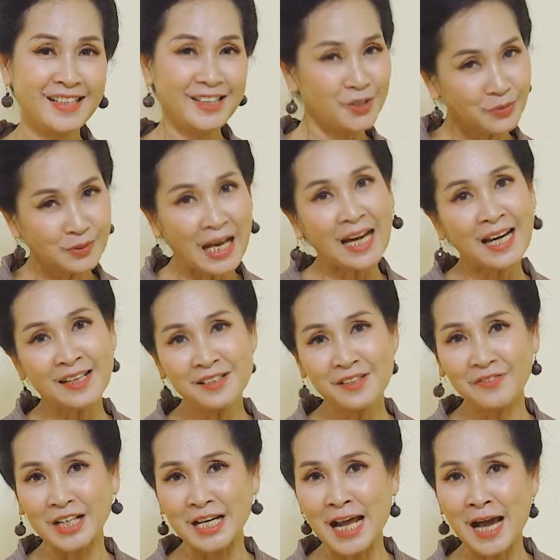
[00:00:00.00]
chúng ta là người
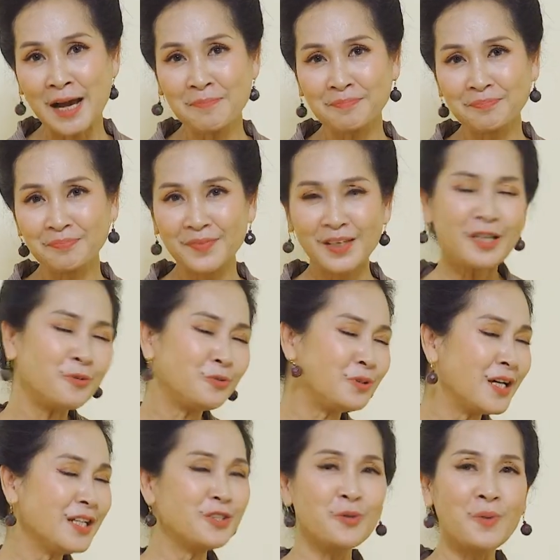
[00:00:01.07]
Việt Nam ưu
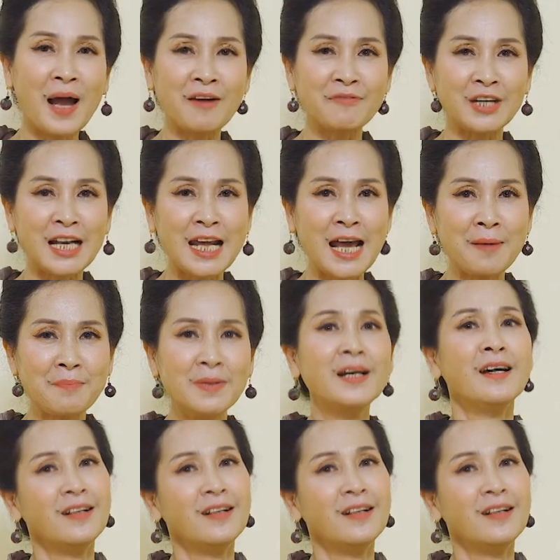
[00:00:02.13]
tiên dùng hàng Việt Nam